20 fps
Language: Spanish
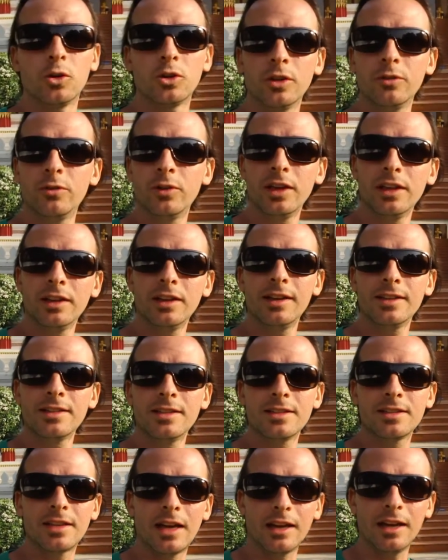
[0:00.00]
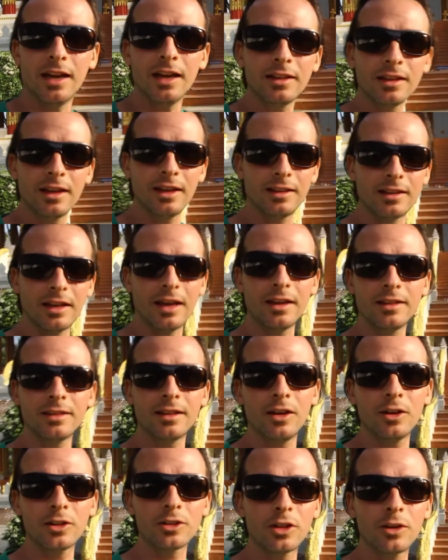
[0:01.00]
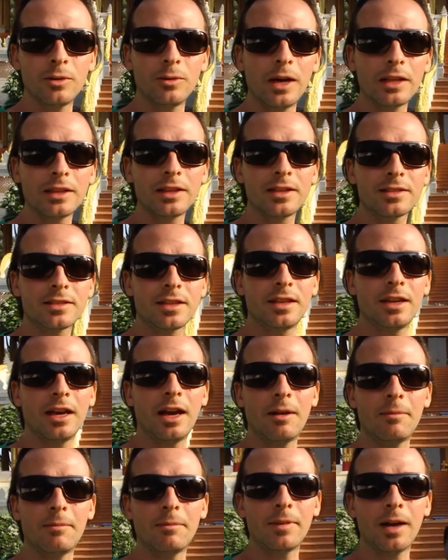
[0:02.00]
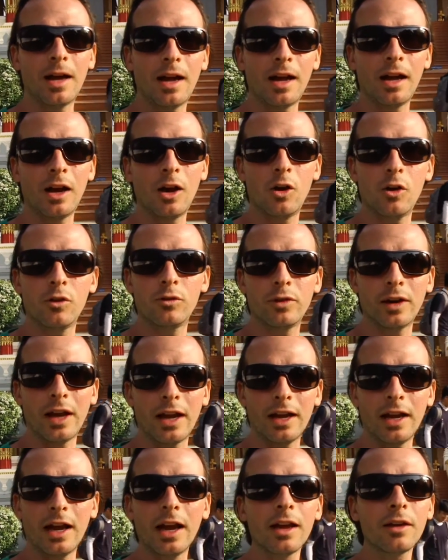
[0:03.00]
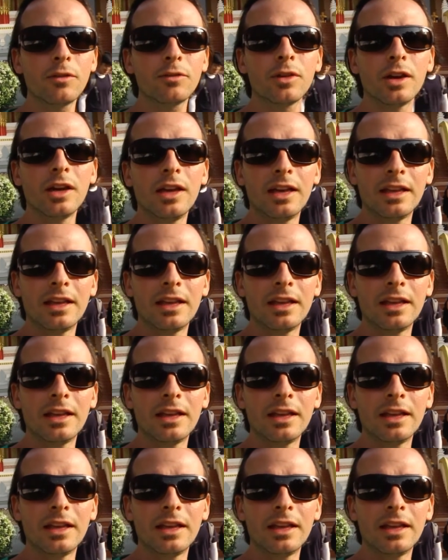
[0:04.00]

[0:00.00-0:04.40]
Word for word: Justo enfrente de Sisaket está este otro bat que se llama Jofrakaef.